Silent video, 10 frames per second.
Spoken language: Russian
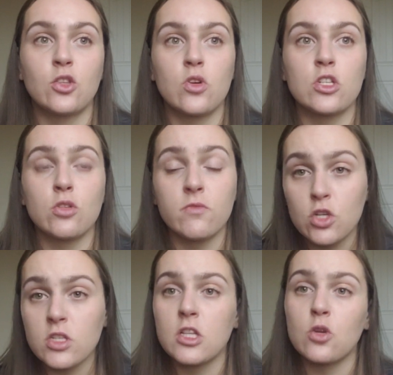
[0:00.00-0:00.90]
То есть он
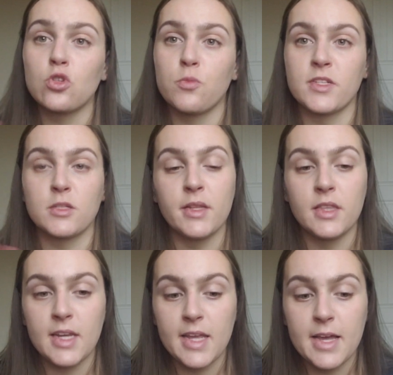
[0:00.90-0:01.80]
все снаружи
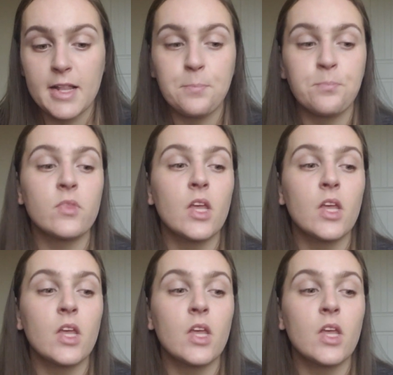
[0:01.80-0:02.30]
посмотрел.